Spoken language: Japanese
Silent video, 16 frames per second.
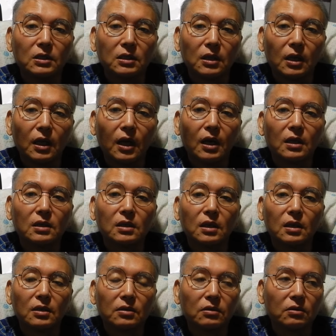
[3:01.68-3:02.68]
シーで犯
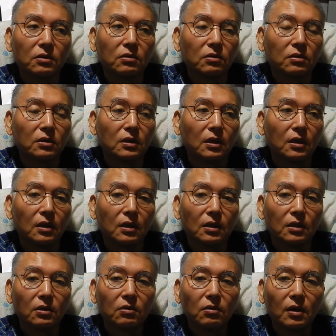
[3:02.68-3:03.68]
罪する人ですね
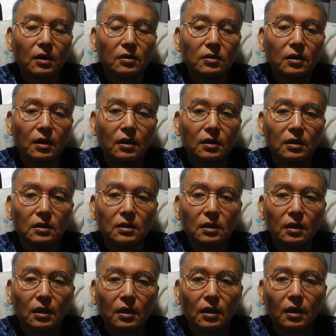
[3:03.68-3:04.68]
凶悪犯です
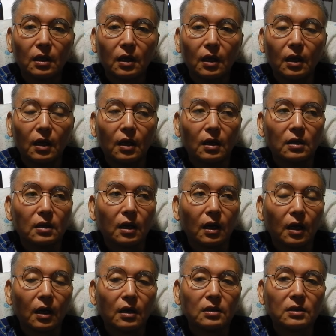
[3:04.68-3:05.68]
ねだ
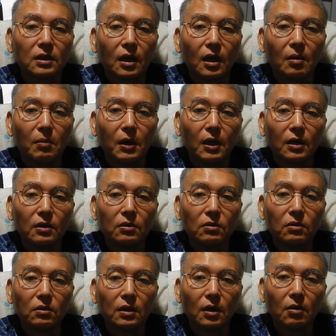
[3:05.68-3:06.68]
から捕まえ
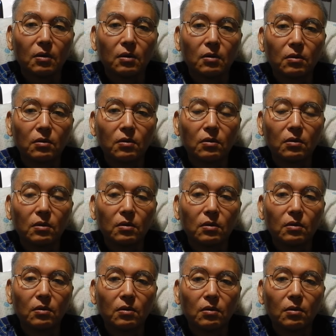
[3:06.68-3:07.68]
ようが
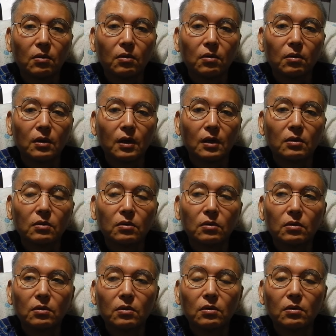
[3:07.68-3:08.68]
あ
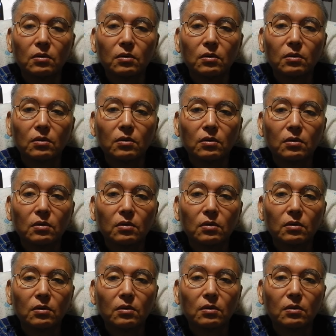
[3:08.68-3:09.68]
のー、
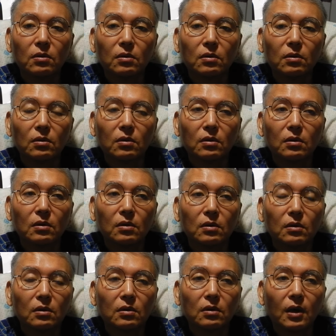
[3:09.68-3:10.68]

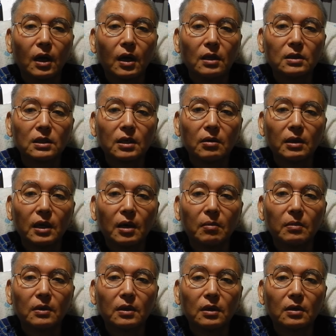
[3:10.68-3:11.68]
犯罪はや
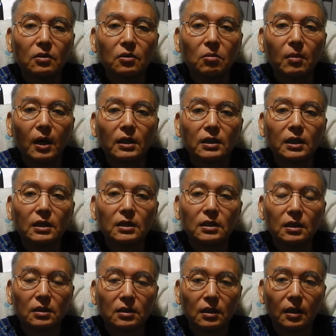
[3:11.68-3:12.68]
止まんない
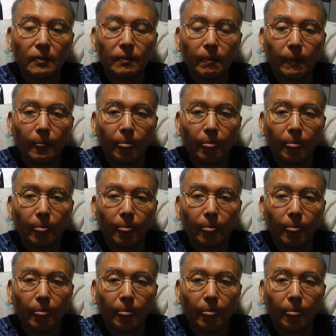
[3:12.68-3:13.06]
んですね